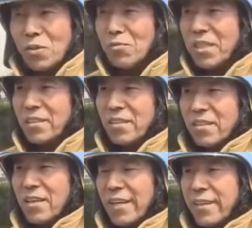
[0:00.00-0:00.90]
힘이 들
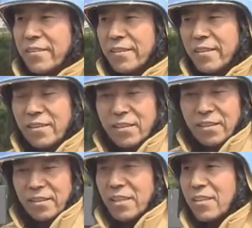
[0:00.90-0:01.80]
것 같아서
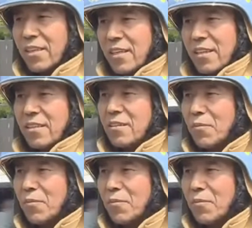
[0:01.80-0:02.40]
대응 단계를